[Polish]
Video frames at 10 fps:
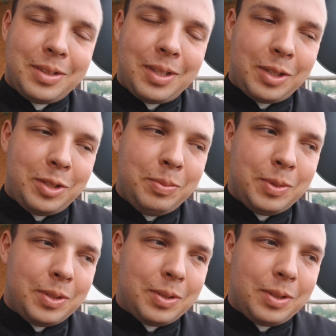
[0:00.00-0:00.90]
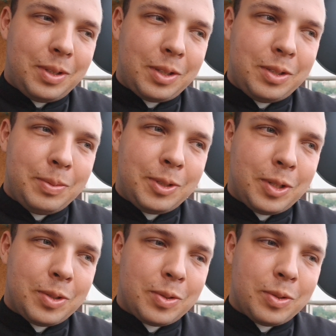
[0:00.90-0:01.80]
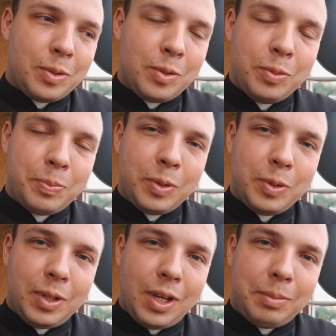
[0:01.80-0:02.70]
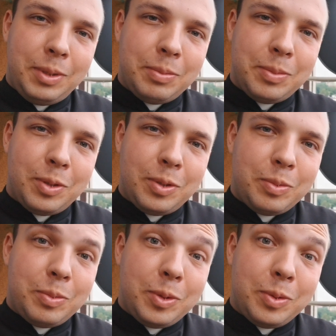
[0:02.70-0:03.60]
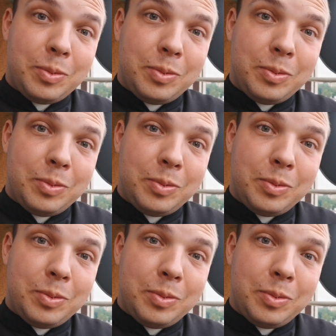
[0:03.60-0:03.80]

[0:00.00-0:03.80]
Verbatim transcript: tracimy, tracimy często grunt pod nogami, bo, bo,